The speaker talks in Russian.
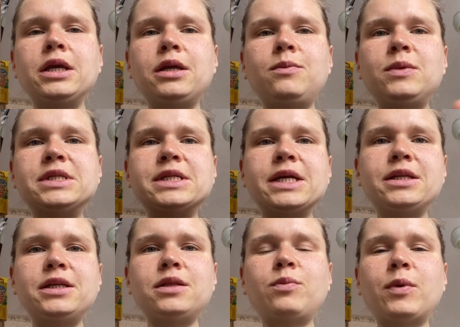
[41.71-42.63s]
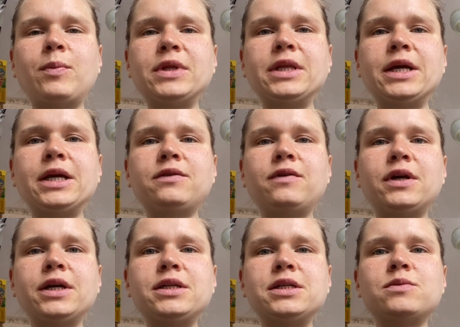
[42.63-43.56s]
И метионин попадает в
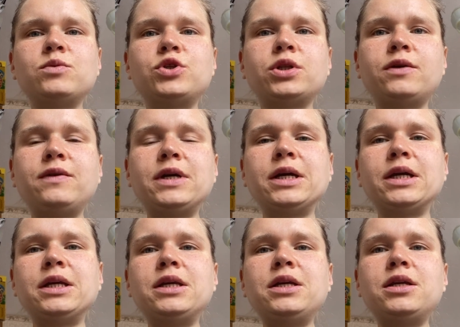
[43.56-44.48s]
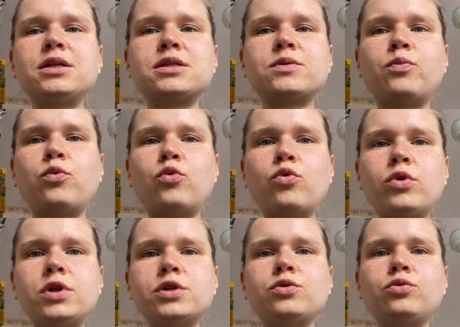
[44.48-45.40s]
организм человека и
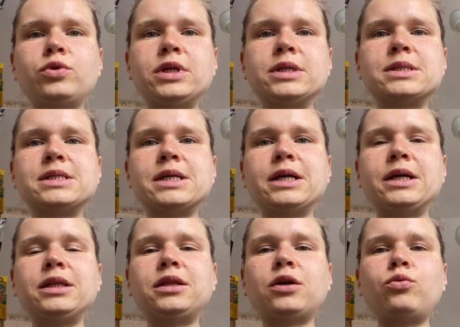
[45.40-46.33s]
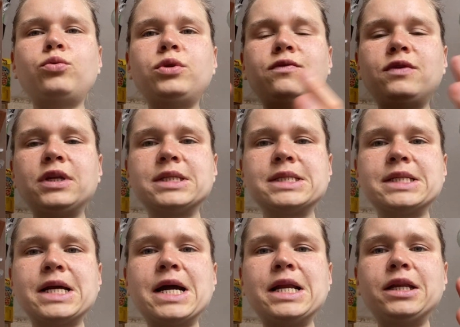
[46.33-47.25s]
используется. Это
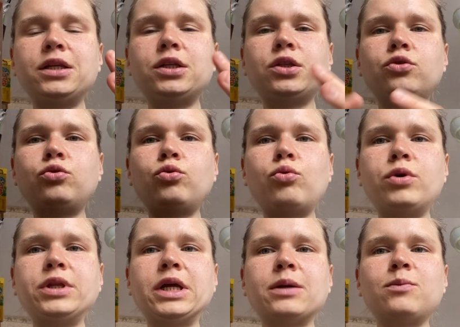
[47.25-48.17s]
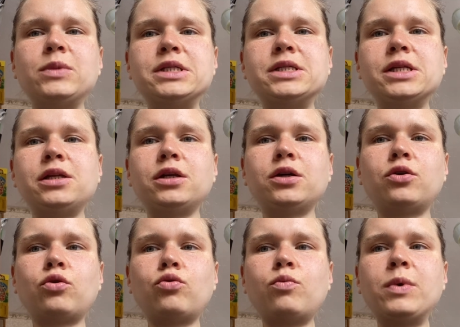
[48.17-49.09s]
универсальный донор метильных
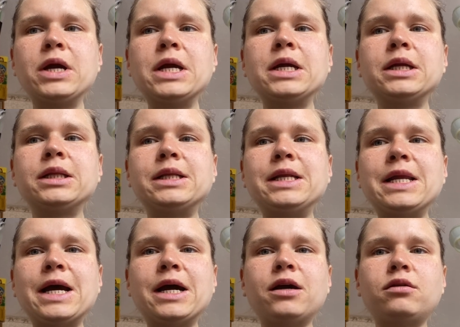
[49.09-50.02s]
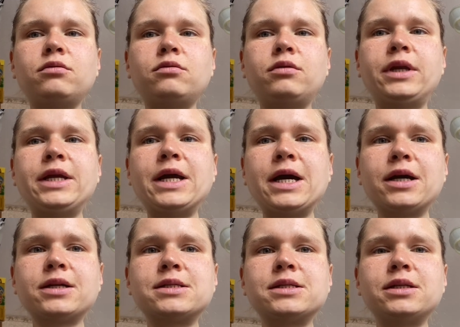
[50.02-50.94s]
групп для
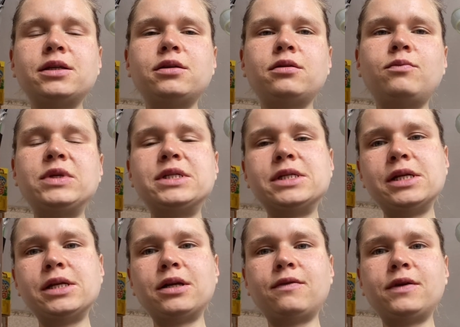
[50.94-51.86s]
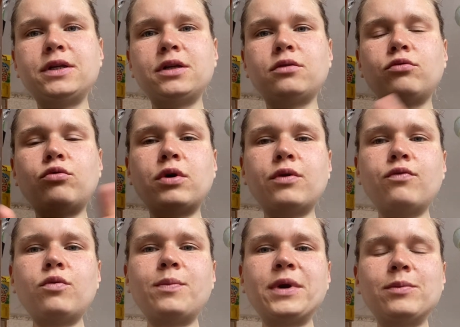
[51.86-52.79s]
реакции метилирования. У
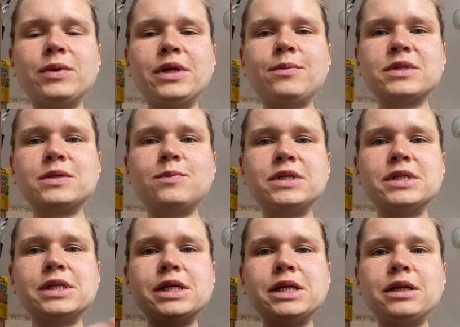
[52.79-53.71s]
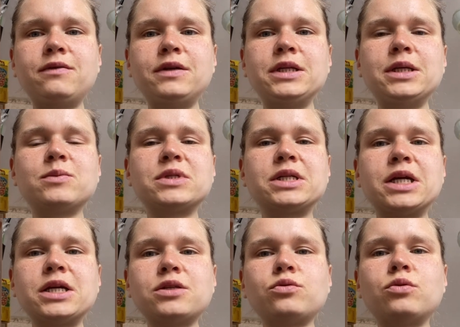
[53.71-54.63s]
кого проблемы с метилированием,
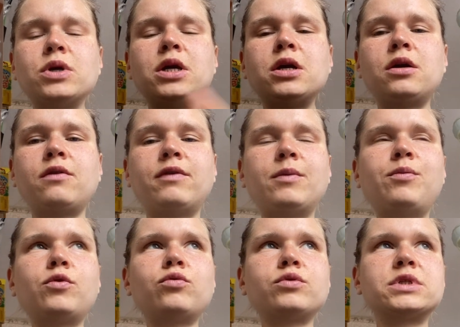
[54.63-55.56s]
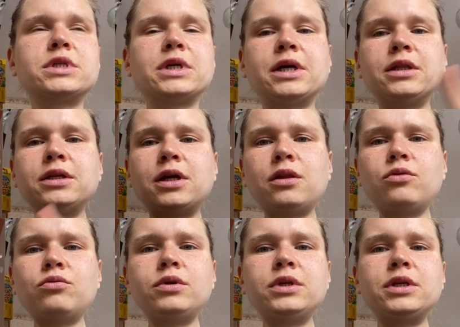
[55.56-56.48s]
сразу вопросы к
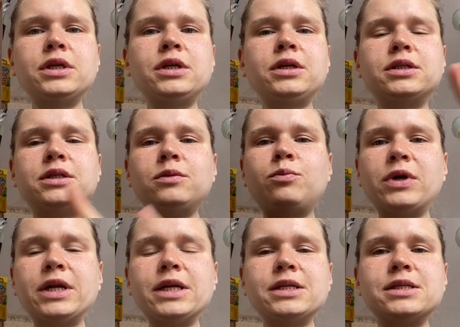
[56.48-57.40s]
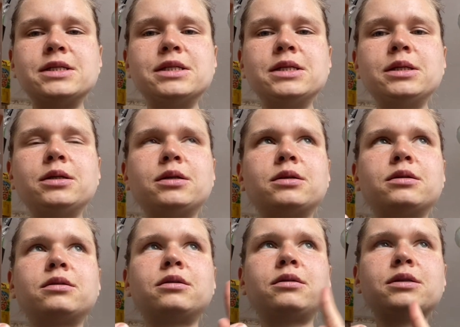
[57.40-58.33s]
онкологии, к депрессии,
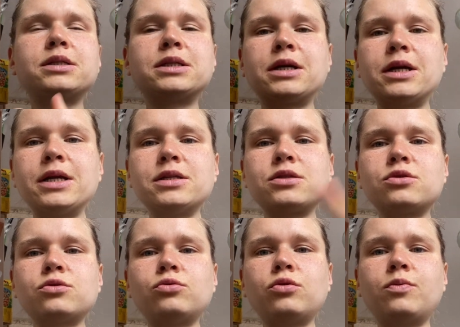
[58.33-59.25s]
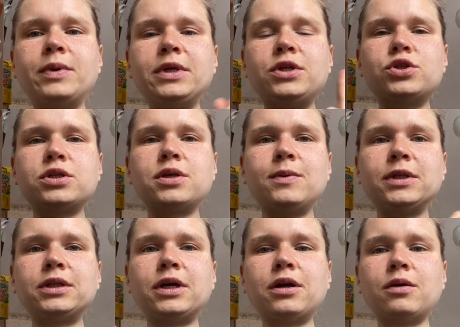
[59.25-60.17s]
к стрессу, к паническим
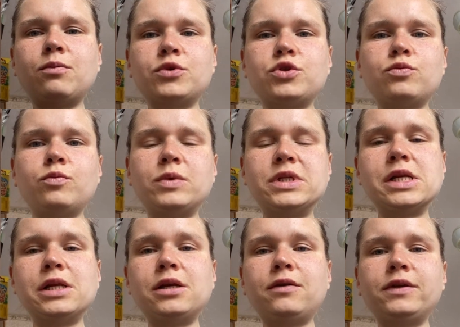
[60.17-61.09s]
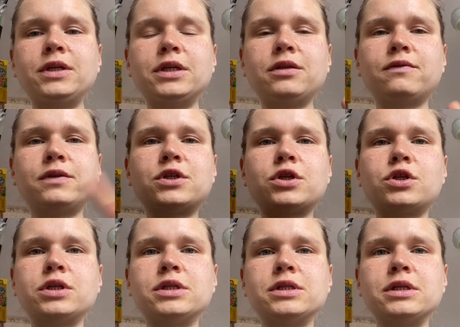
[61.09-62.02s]
атакам. Почему метилирование – это ваша
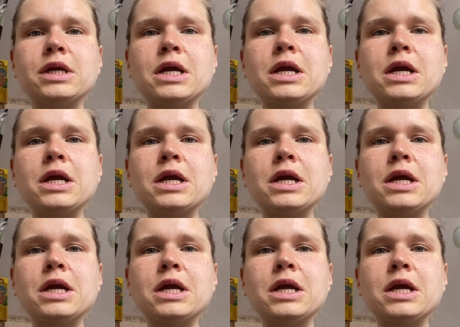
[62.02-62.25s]
жизнь?